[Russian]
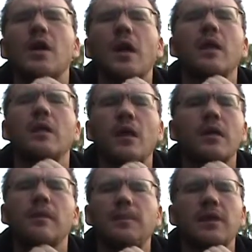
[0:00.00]

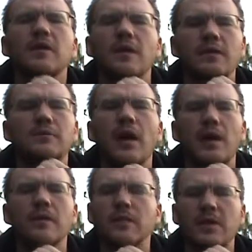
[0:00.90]
кадык перед
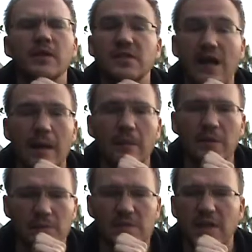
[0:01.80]
каким-то
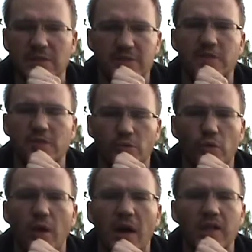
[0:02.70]
экзаменом, стрессовой
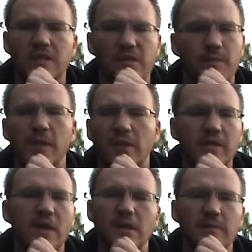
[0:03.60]
ситуации, перед
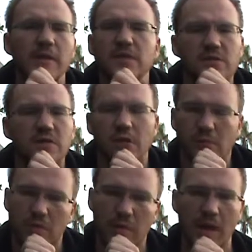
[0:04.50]
выходом на
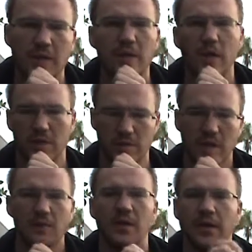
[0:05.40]
сцену, то как-то идет
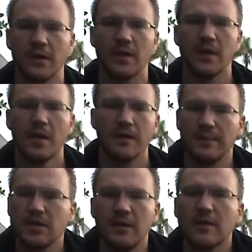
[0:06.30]
расслабление.
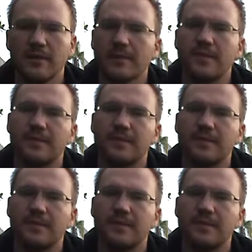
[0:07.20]
Вообще